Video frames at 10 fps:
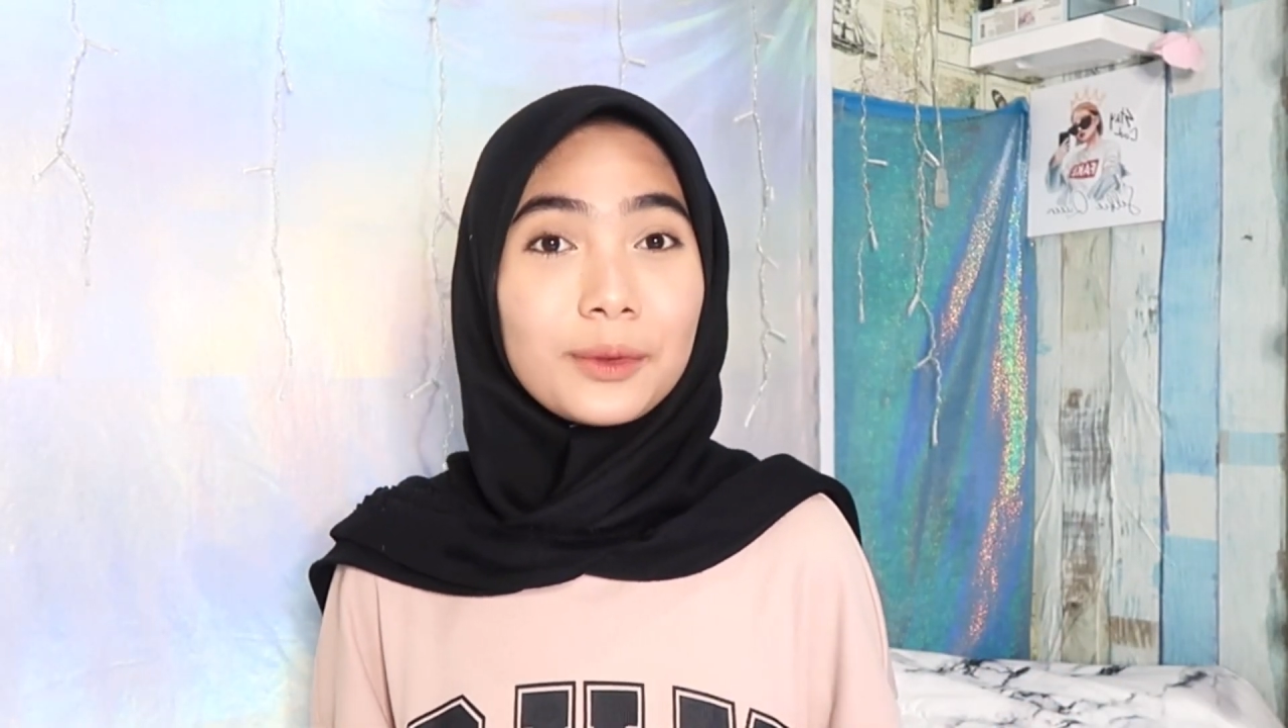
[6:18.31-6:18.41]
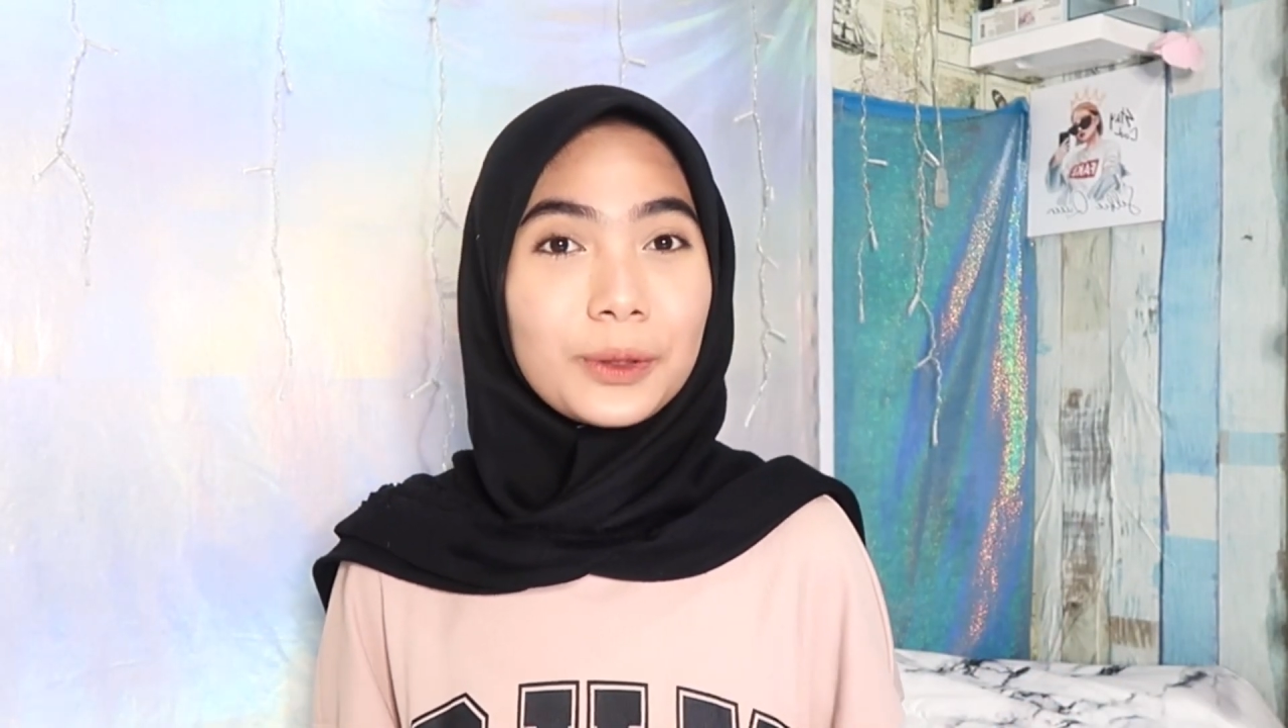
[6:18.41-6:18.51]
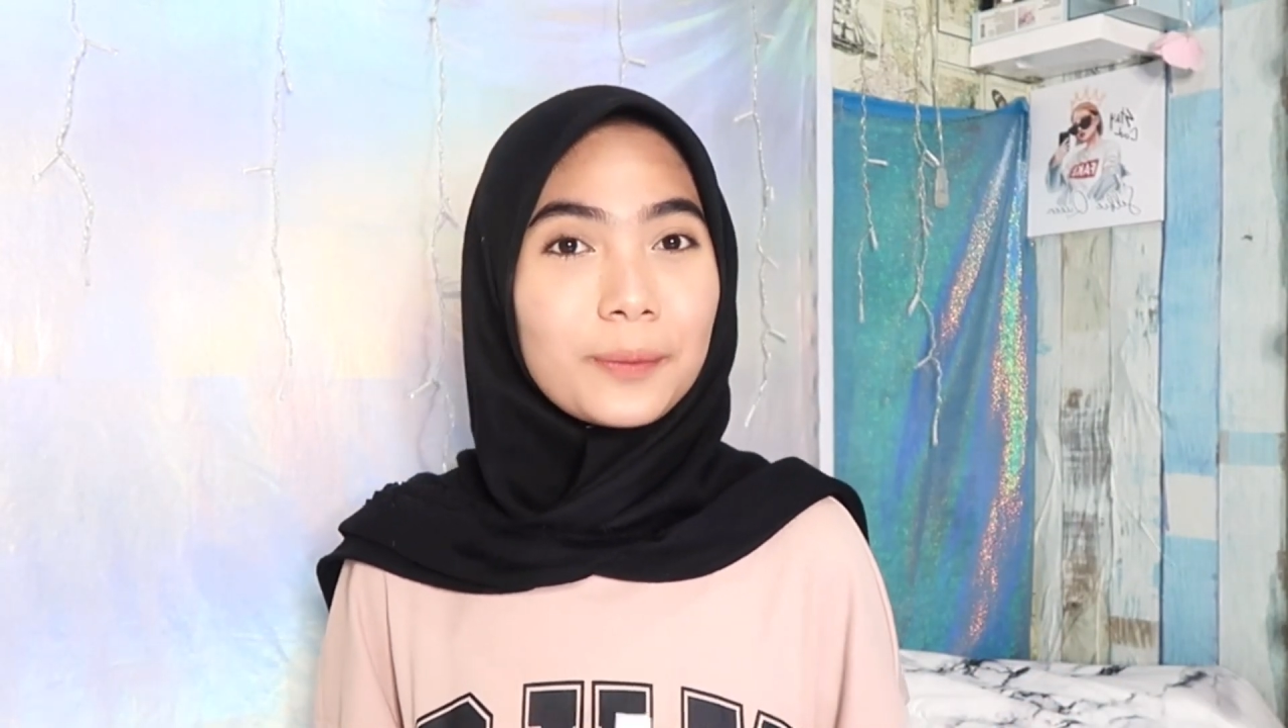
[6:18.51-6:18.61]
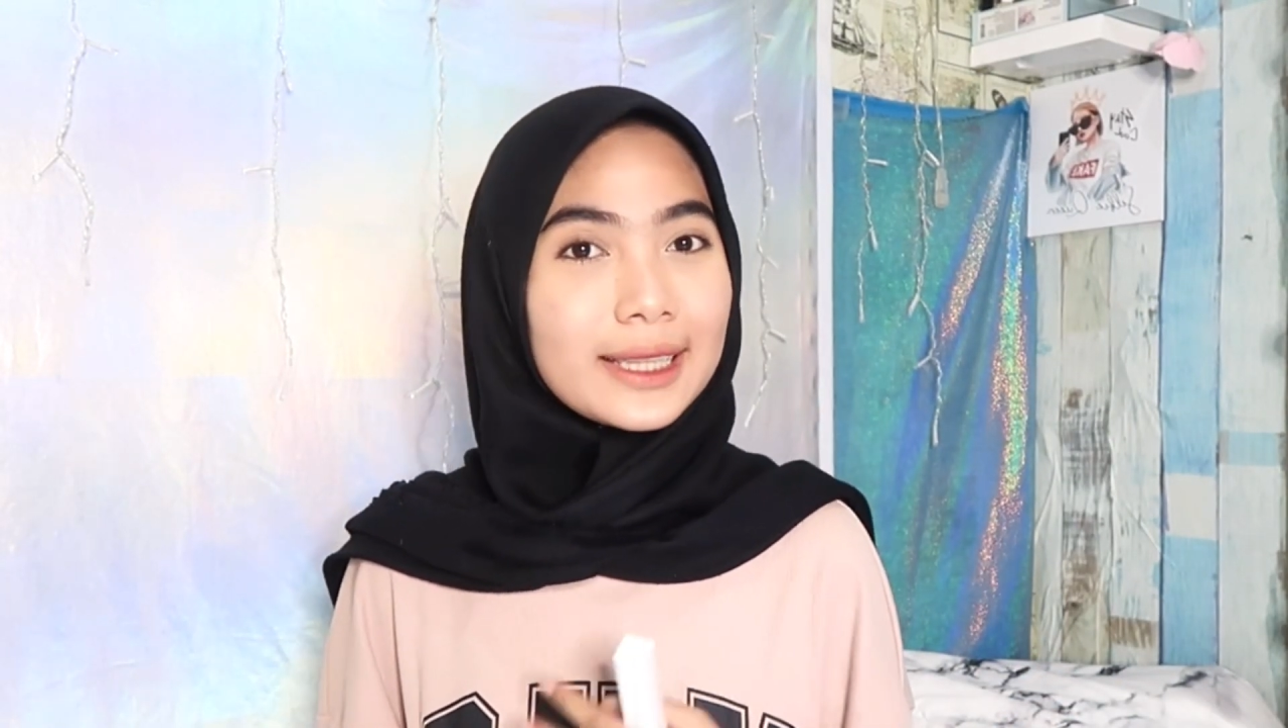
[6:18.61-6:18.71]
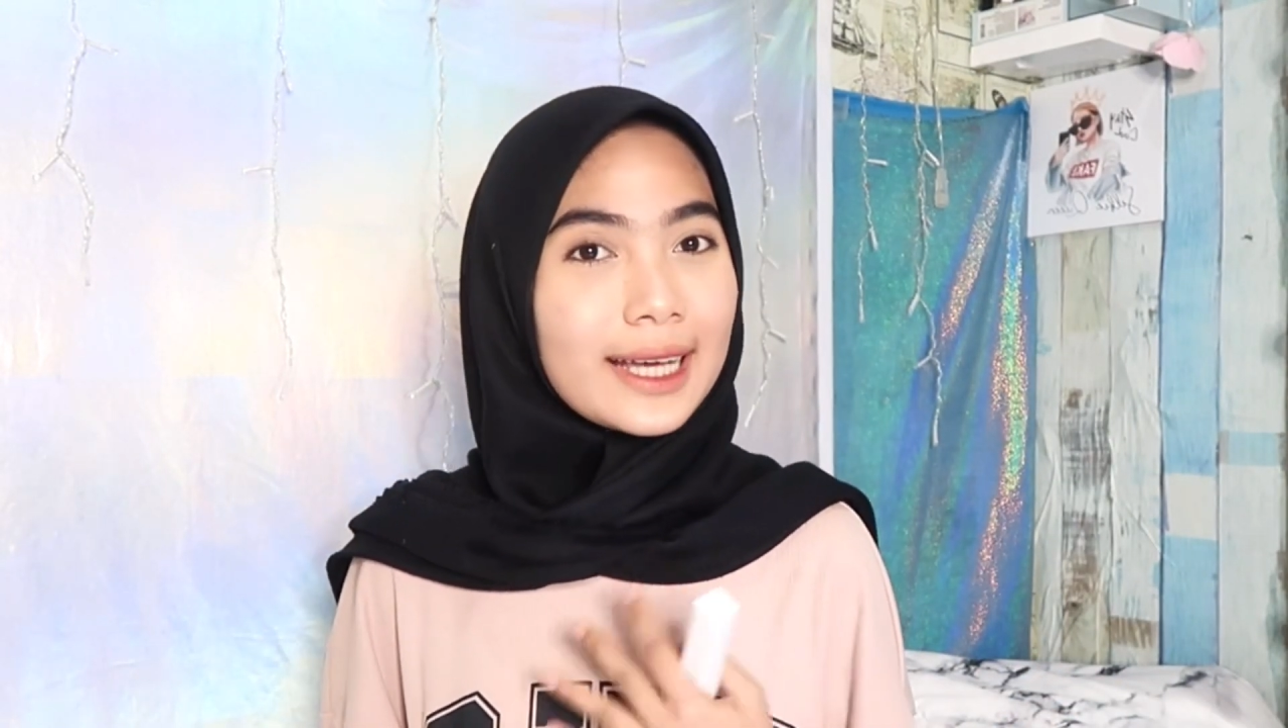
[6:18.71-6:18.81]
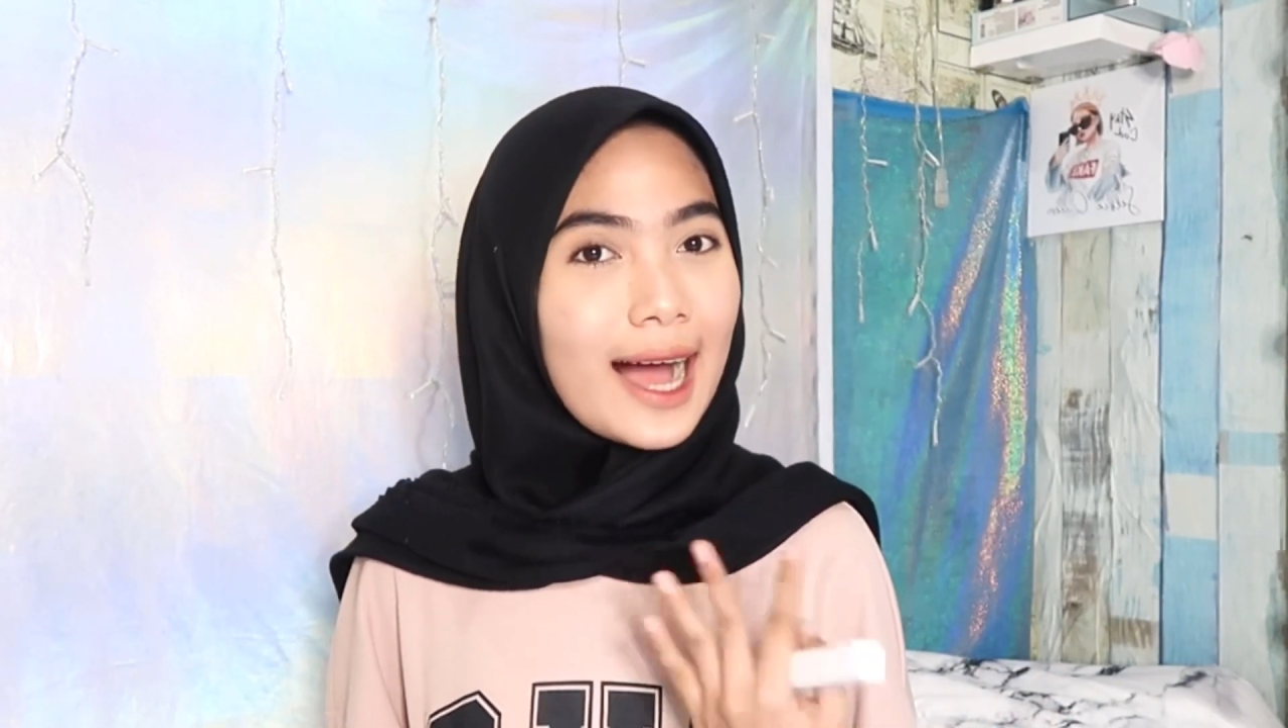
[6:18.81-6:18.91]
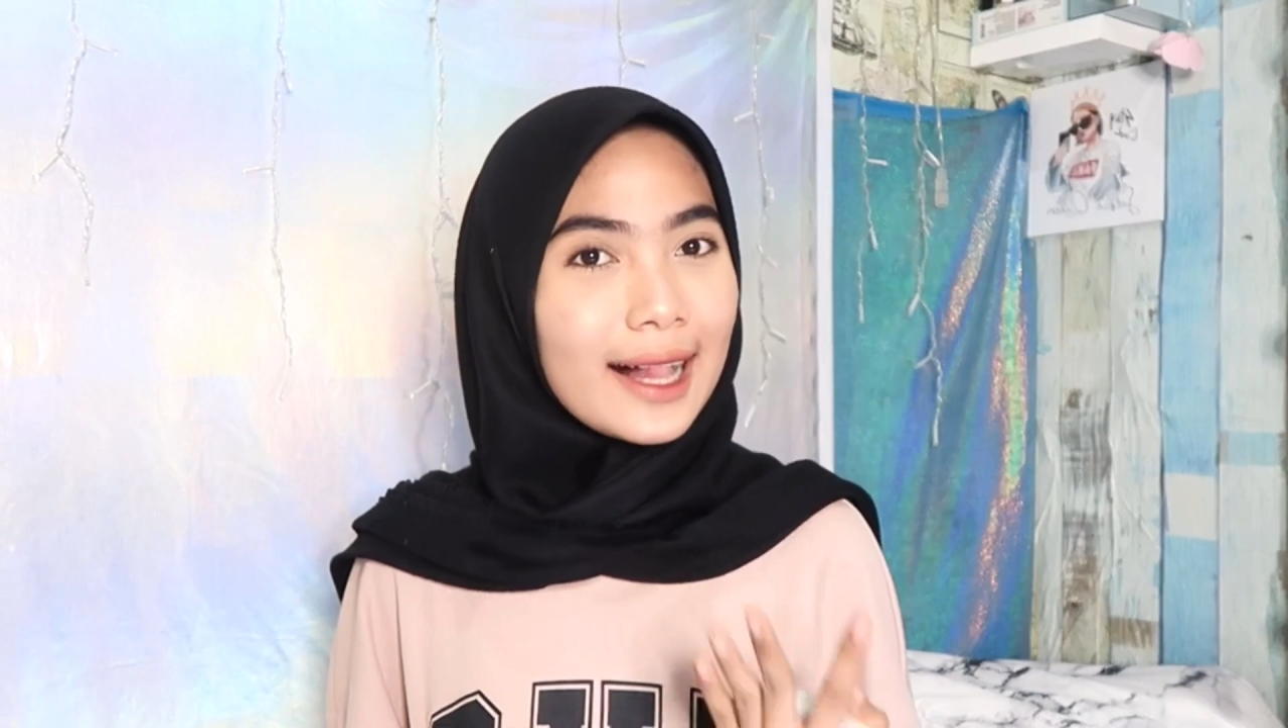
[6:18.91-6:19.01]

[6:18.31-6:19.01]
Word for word: bulu mata